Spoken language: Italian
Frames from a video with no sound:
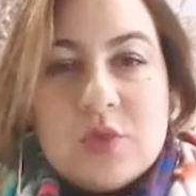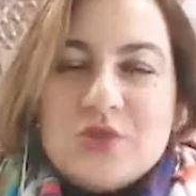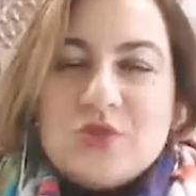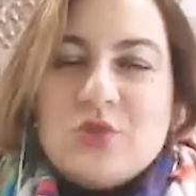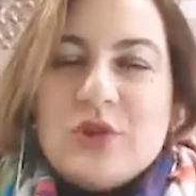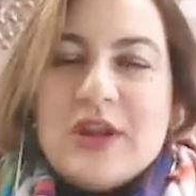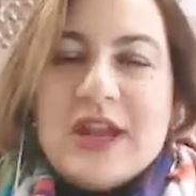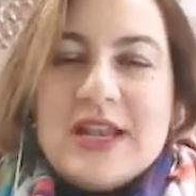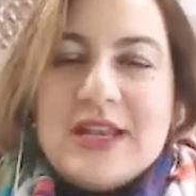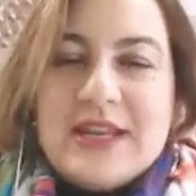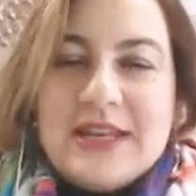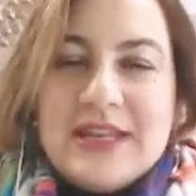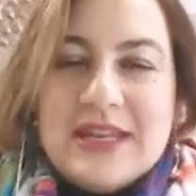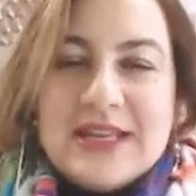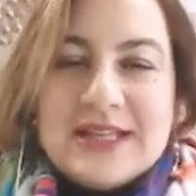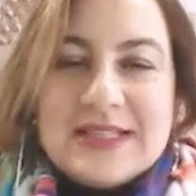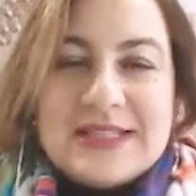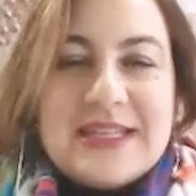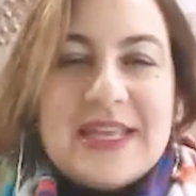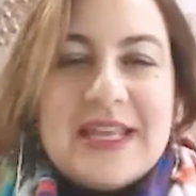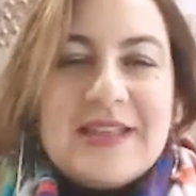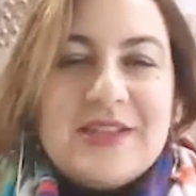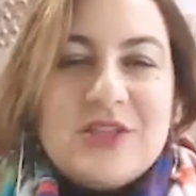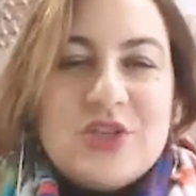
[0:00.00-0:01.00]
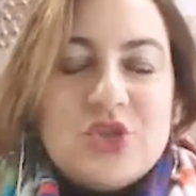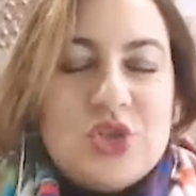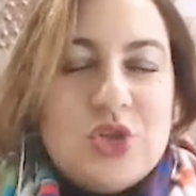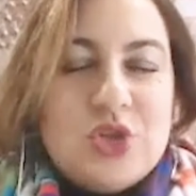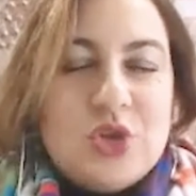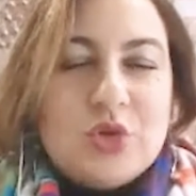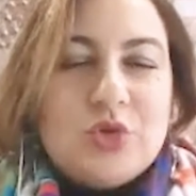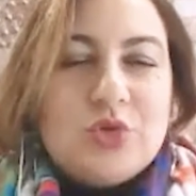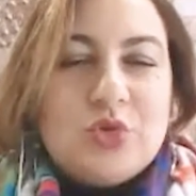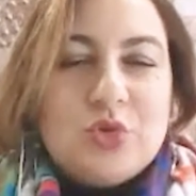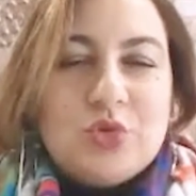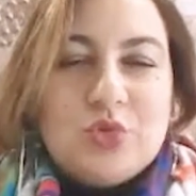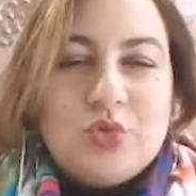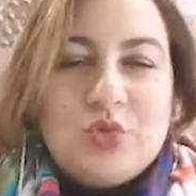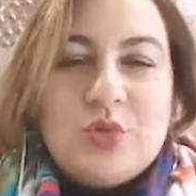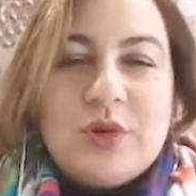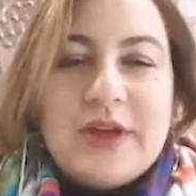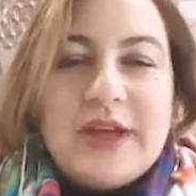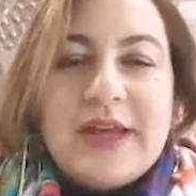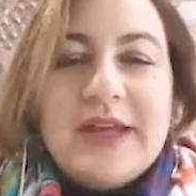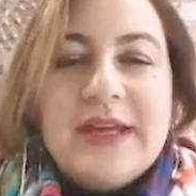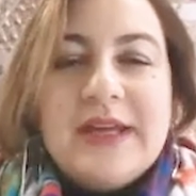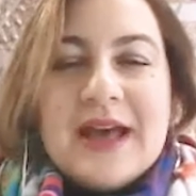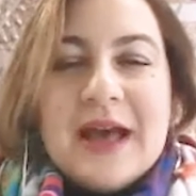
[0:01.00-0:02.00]
Sulla linea 16 lotto 2
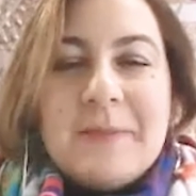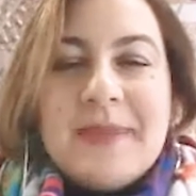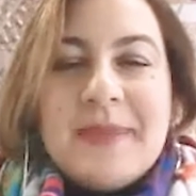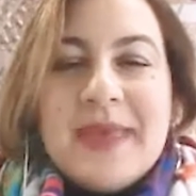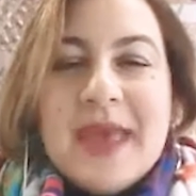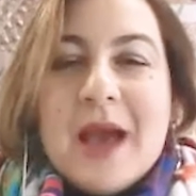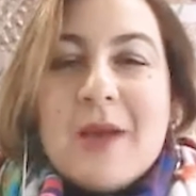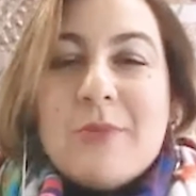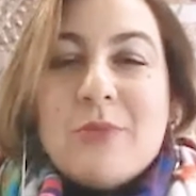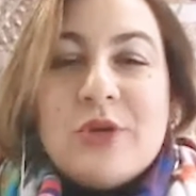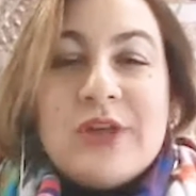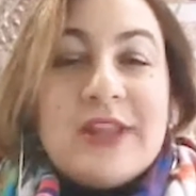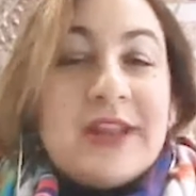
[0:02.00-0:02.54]
abbiamo